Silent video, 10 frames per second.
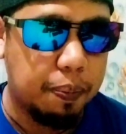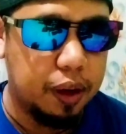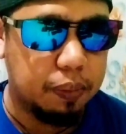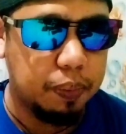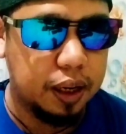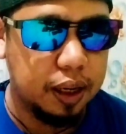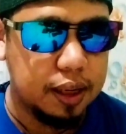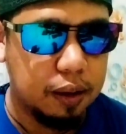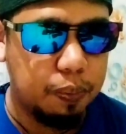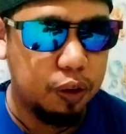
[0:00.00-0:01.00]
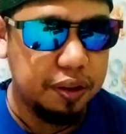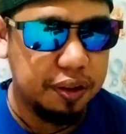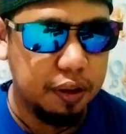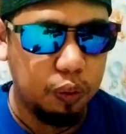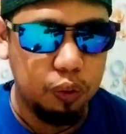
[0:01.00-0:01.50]
Publik mendesak
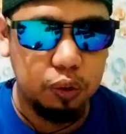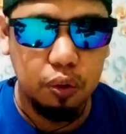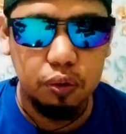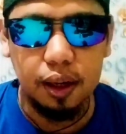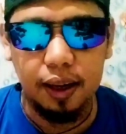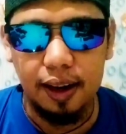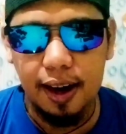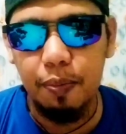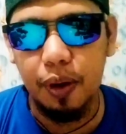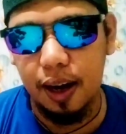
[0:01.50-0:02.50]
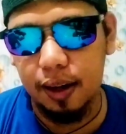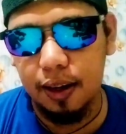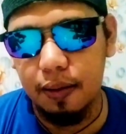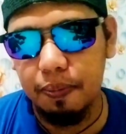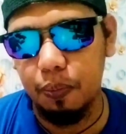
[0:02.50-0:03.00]
polisi untuk segera
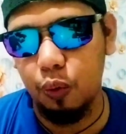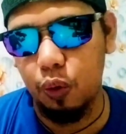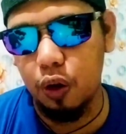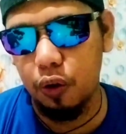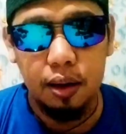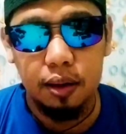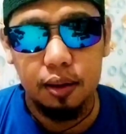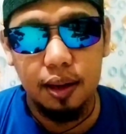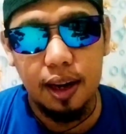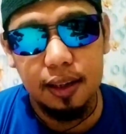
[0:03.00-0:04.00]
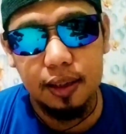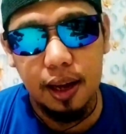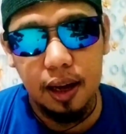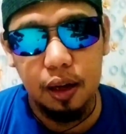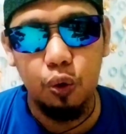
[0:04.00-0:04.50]
menangkap buron.
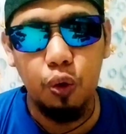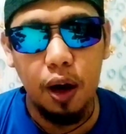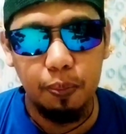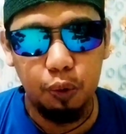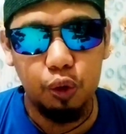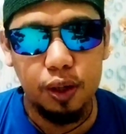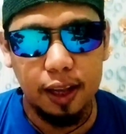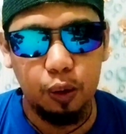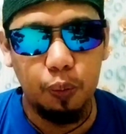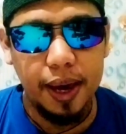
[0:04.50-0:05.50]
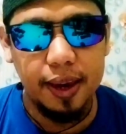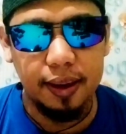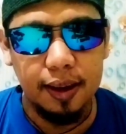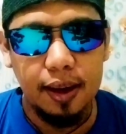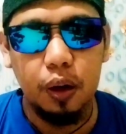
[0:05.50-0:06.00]
Selasa 21
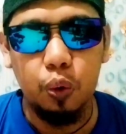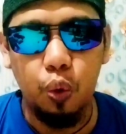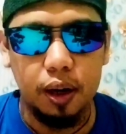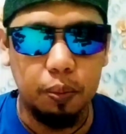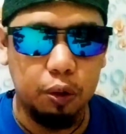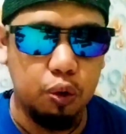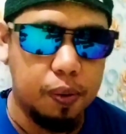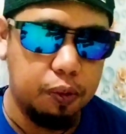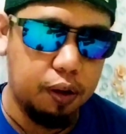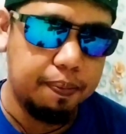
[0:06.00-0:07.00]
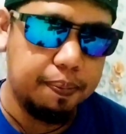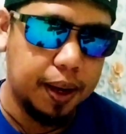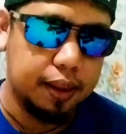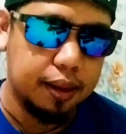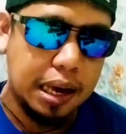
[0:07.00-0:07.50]
Mei
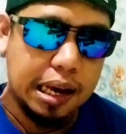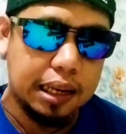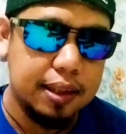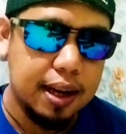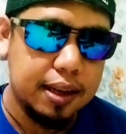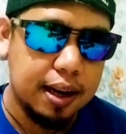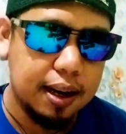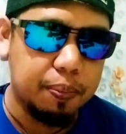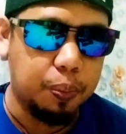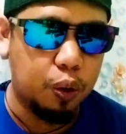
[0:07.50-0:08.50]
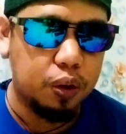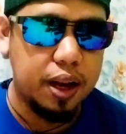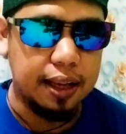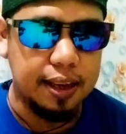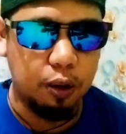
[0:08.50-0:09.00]
2024, jajaran
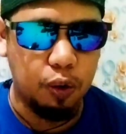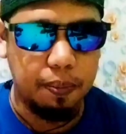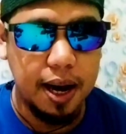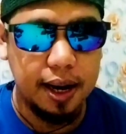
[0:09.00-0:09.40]
Polda Jawa